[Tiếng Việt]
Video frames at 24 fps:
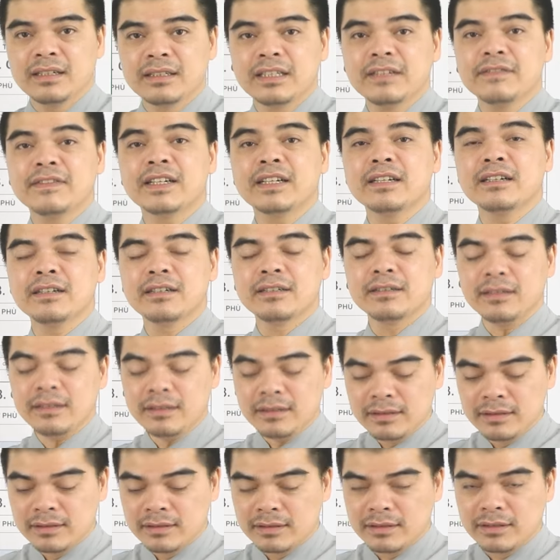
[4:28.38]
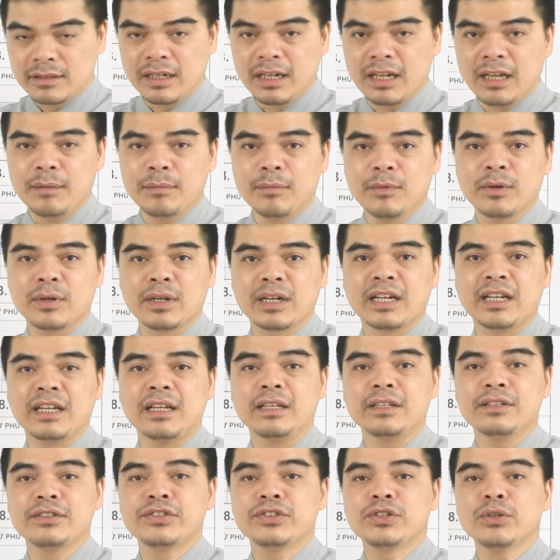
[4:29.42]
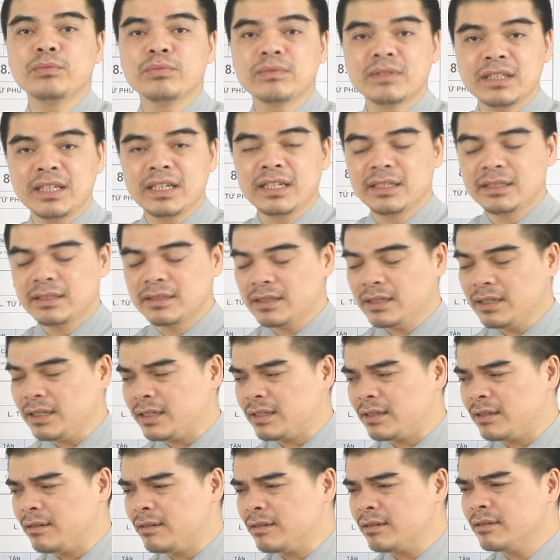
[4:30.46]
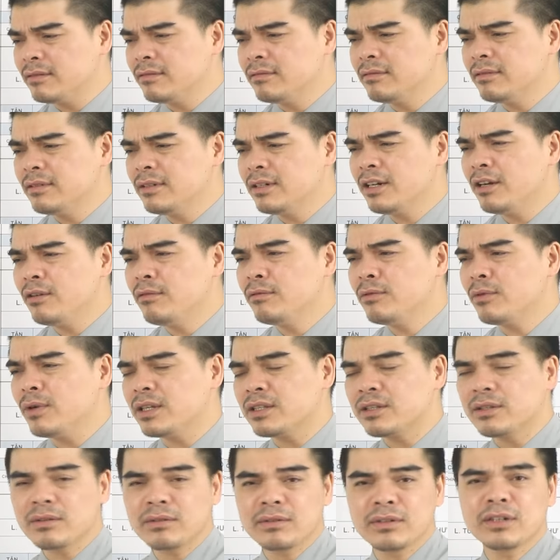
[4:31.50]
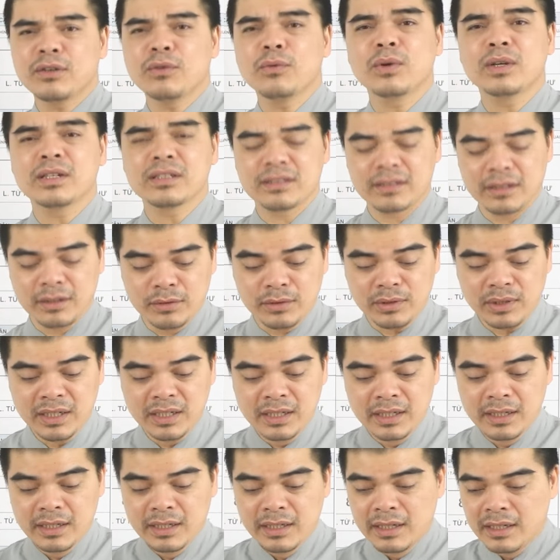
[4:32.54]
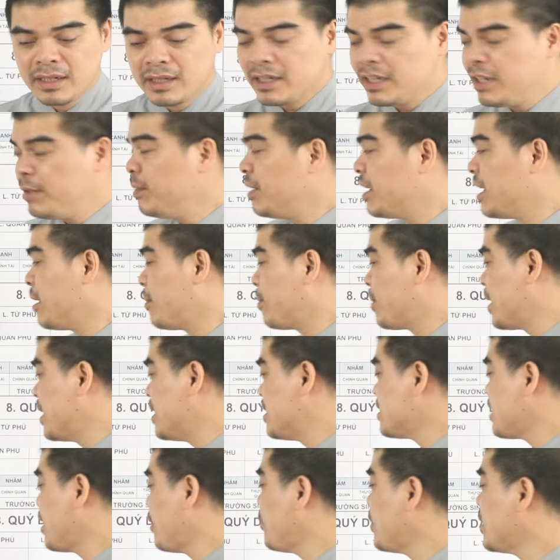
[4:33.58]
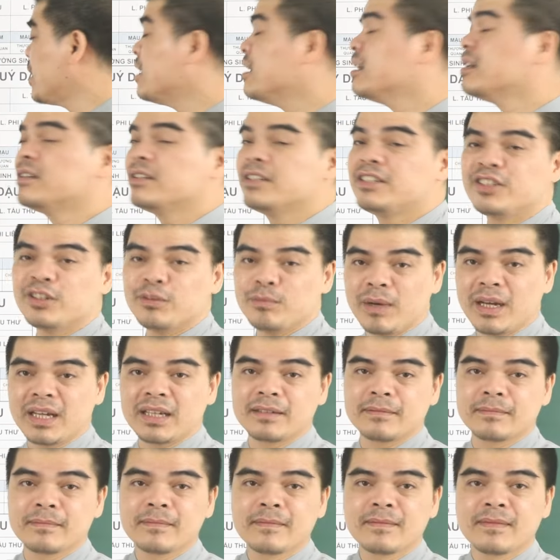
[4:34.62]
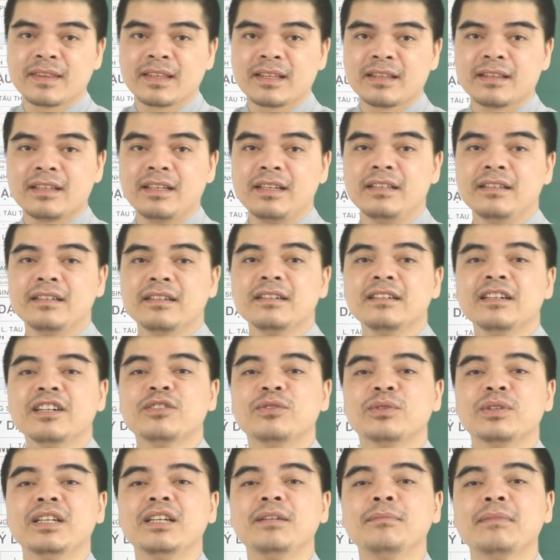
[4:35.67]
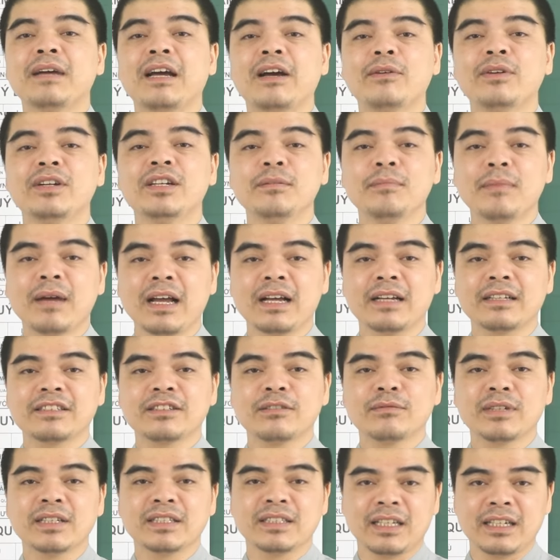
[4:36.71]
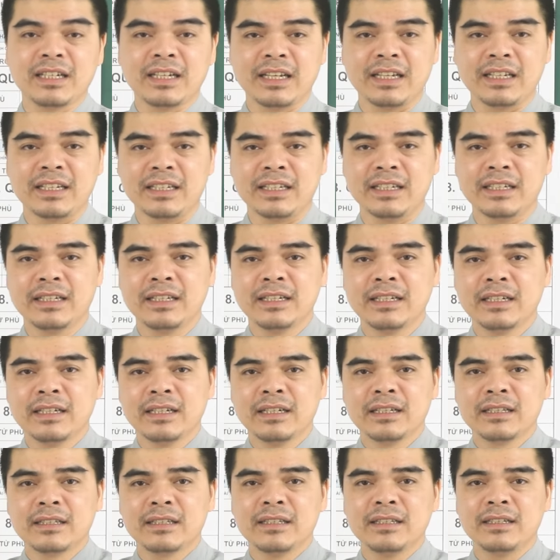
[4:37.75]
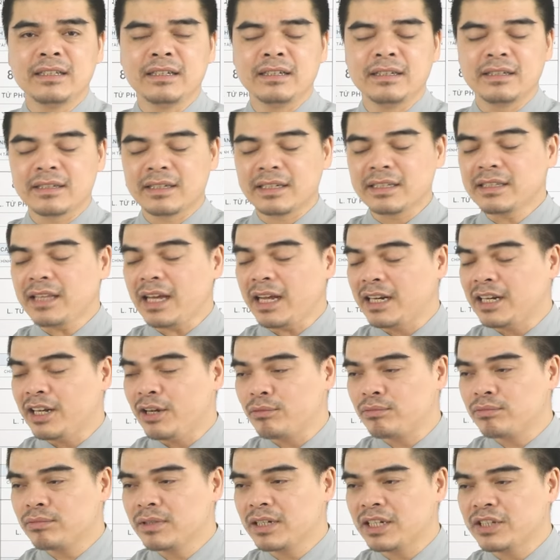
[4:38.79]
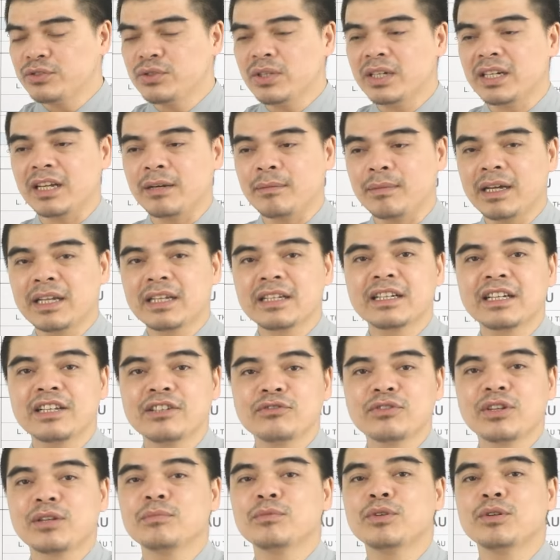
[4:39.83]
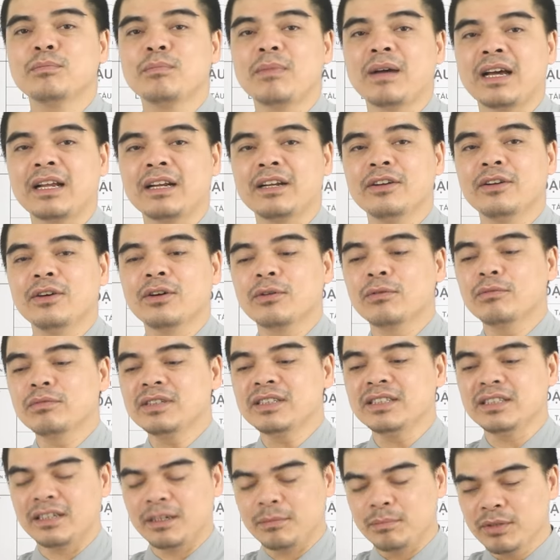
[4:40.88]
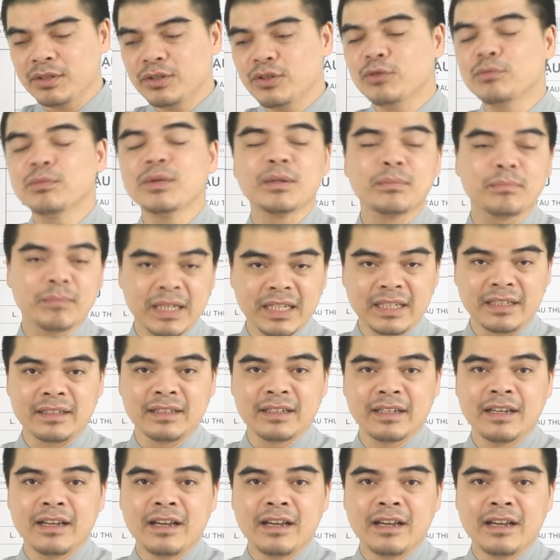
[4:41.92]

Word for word: Thì Văn Hớn nó là một cái trung tinh, tức là nó cũng không quá tốt cũng không quá xấu. Khi mà gặp cái sao Văn Hớn nó chiếu mệnh thì những người tuổi Đinh Mão nữ mạng trong thời gian này thì cái tài lộc, cái chuyện làm ăn kinh doanh buôn bán nó cũng chỉ ở mức độ bình bình